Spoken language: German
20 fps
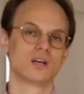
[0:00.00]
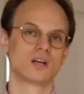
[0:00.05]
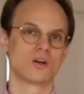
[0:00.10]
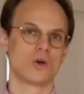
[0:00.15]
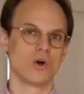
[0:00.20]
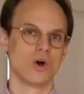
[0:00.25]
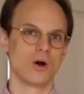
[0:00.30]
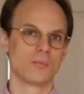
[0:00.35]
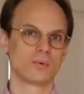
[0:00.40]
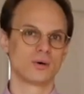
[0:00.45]

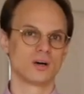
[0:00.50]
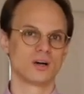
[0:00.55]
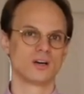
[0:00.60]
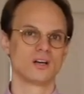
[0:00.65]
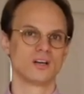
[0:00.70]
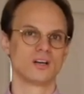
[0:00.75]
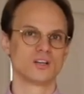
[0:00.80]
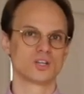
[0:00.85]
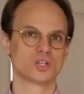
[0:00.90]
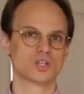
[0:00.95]
Körper
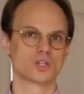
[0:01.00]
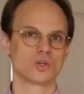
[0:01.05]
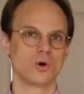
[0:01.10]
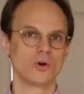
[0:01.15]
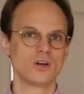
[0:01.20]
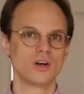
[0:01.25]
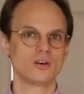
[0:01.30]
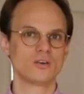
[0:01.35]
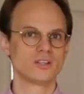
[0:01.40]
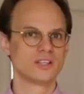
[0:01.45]

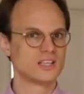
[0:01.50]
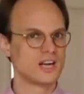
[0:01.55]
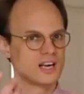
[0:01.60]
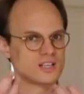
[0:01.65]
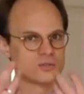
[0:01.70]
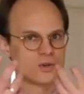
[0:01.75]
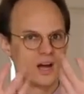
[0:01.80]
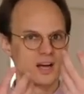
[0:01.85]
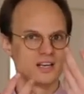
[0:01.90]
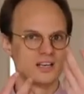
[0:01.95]
steuern hier
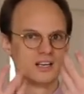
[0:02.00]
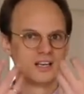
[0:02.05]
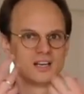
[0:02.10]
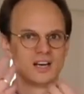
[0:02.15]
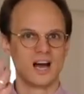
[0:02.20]
also ein,